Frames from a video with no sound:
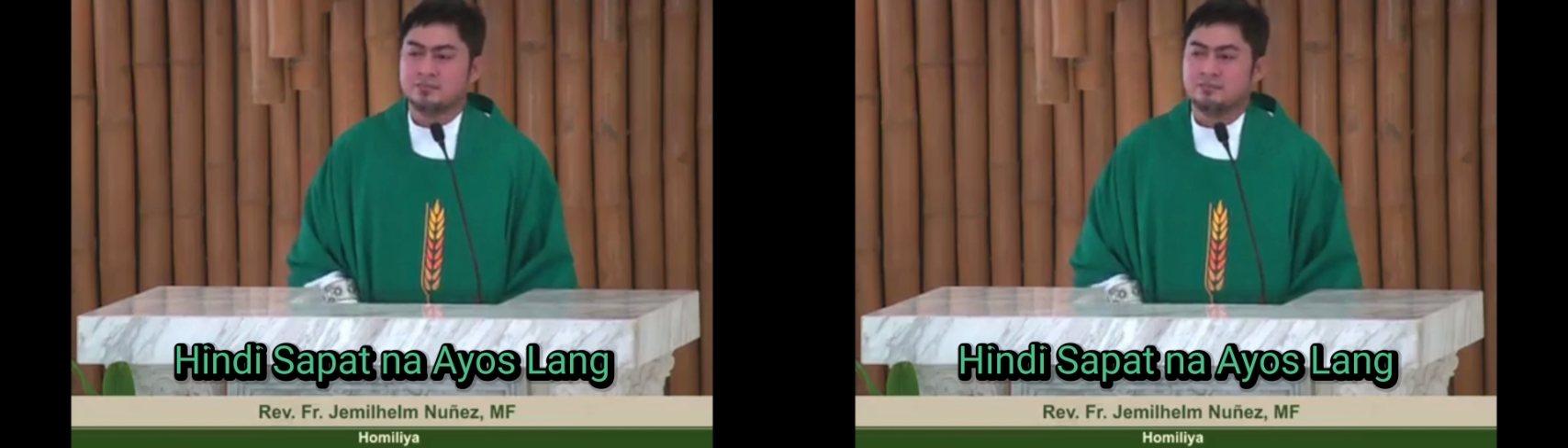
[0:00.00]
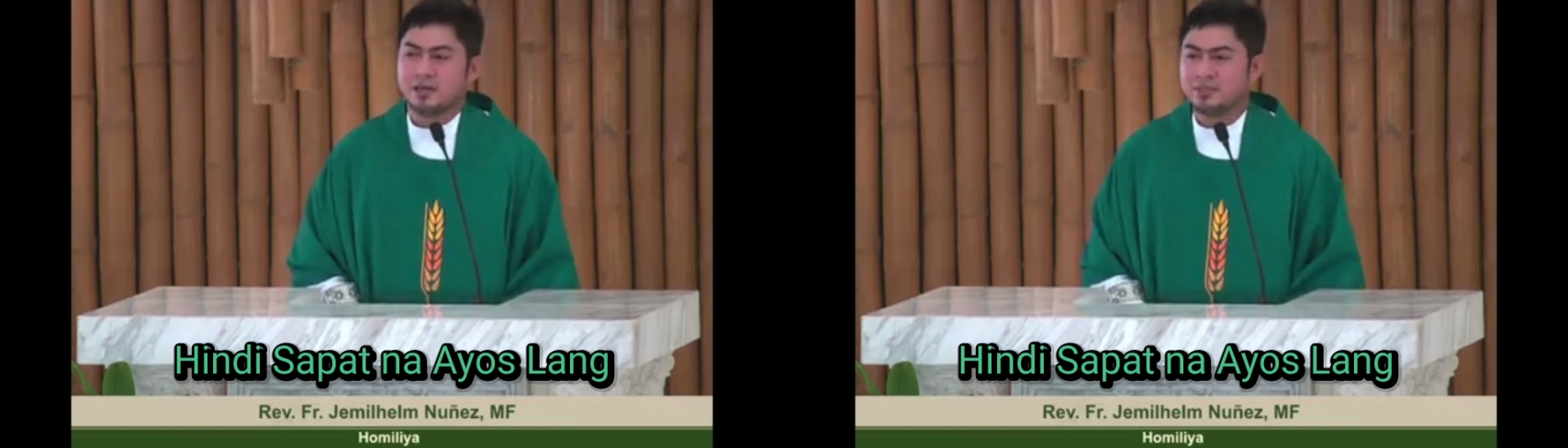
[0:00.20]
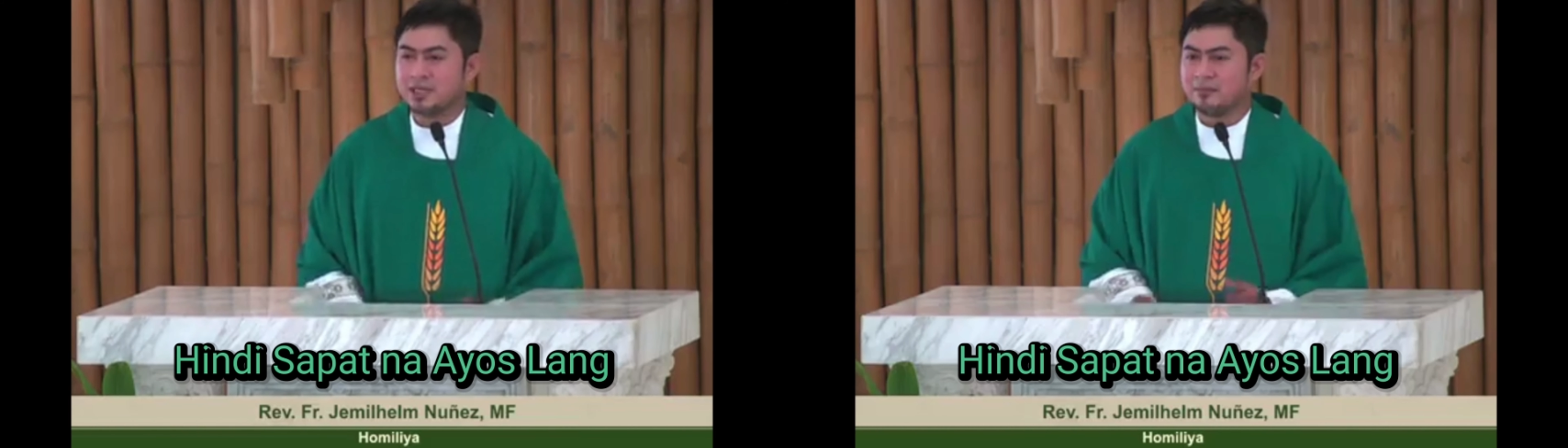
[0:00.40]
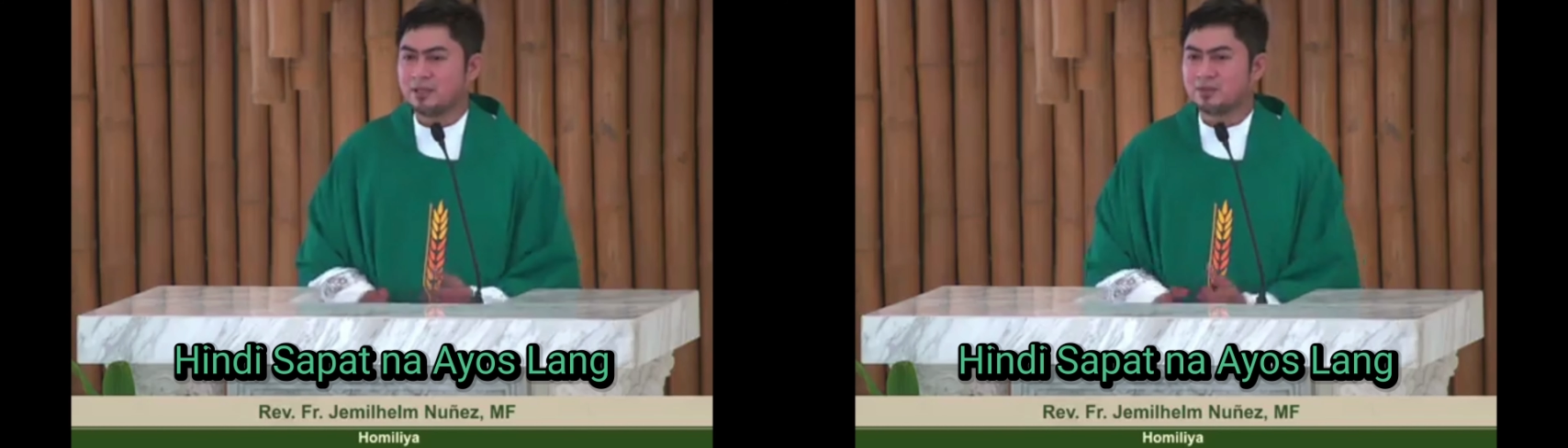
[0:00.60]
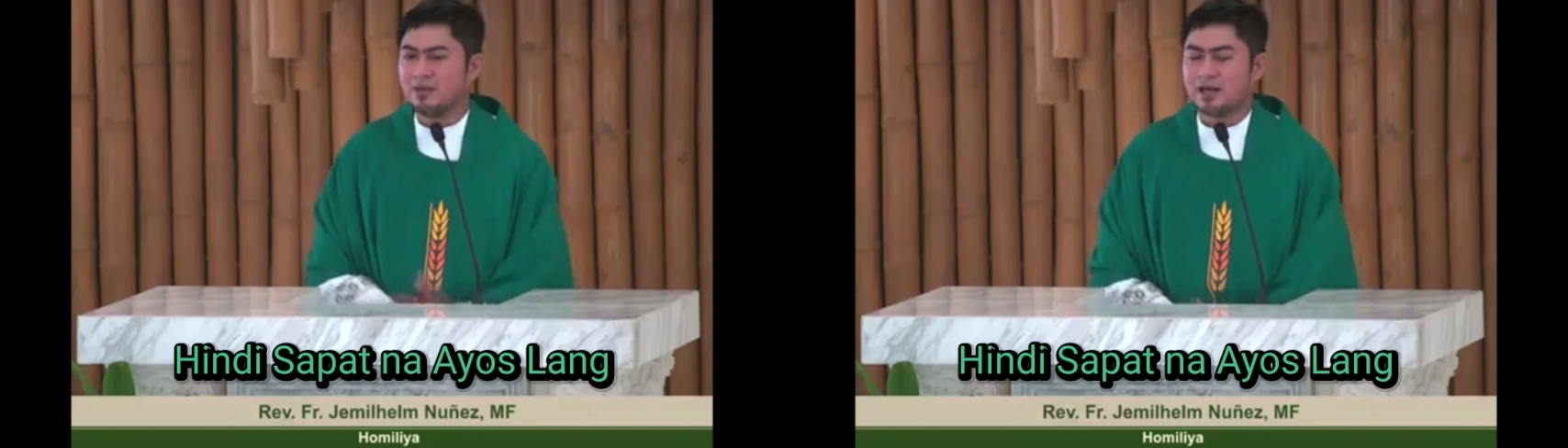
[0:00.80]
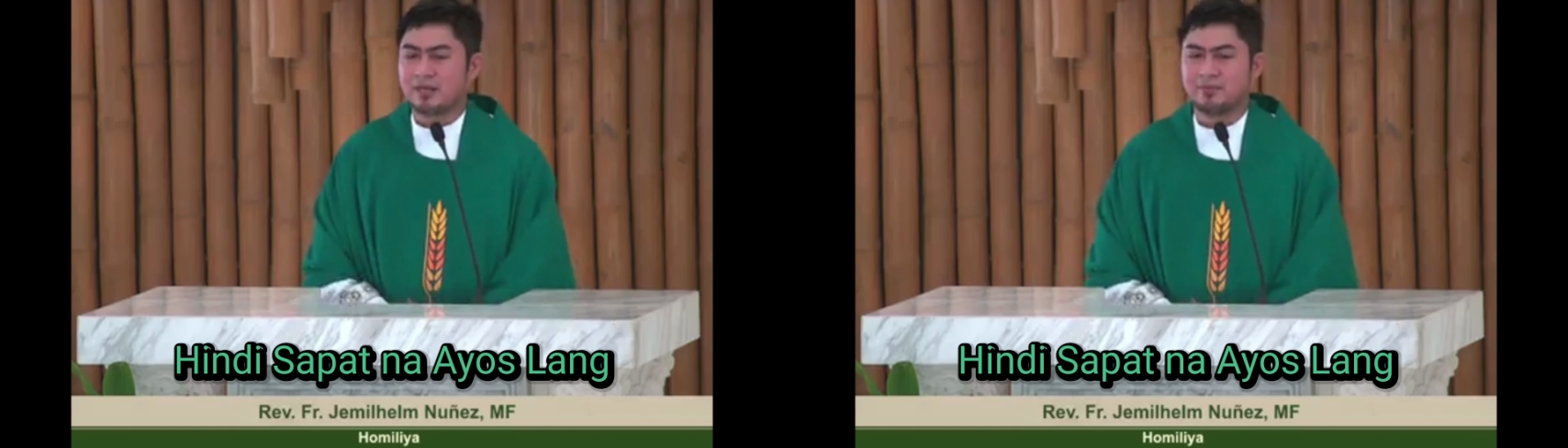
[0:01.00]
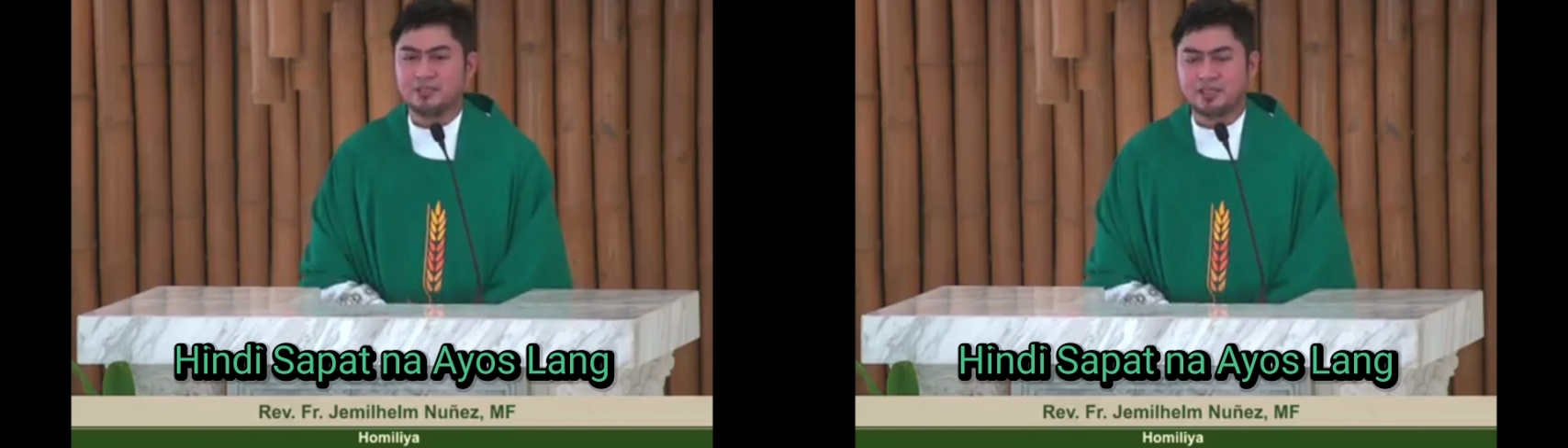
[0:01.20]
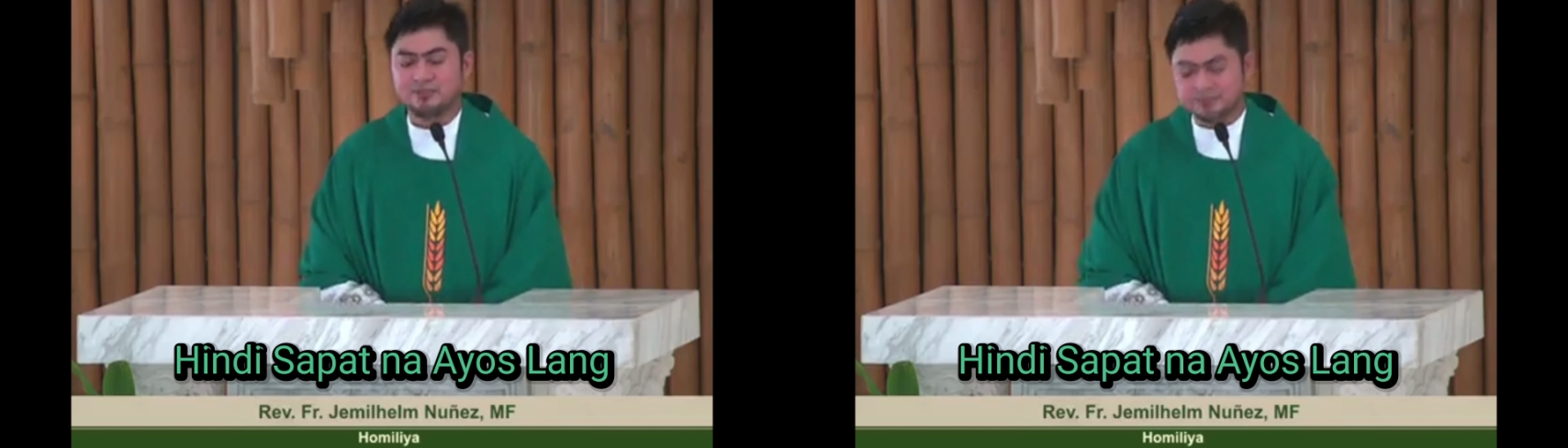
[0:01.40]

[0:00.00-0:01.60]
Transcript: Mga minamahal ko mga kapatid,